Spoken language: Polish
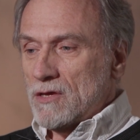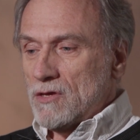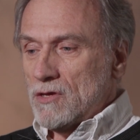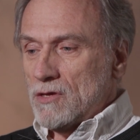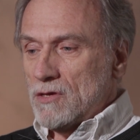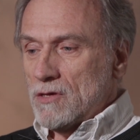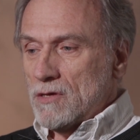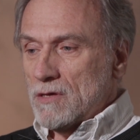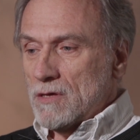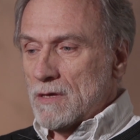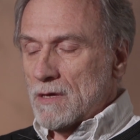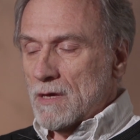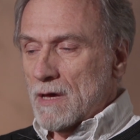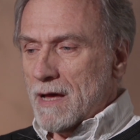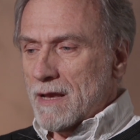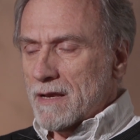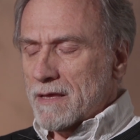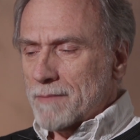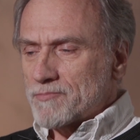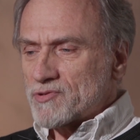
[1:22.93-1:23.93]
I,
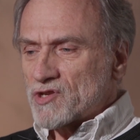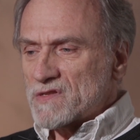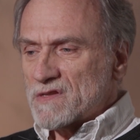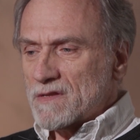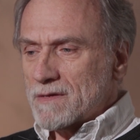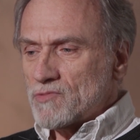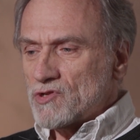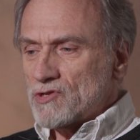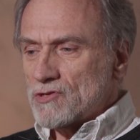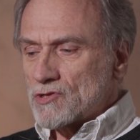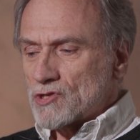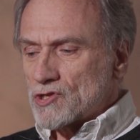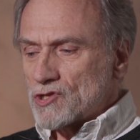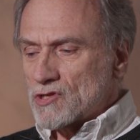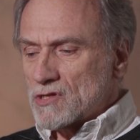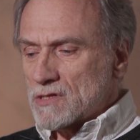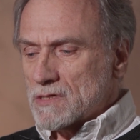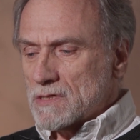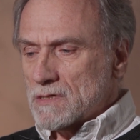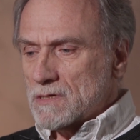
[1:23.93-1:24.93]
ale ja przyznam się,
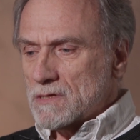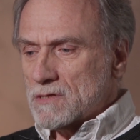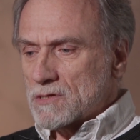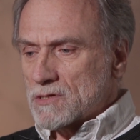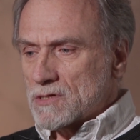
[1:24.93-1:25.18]
że,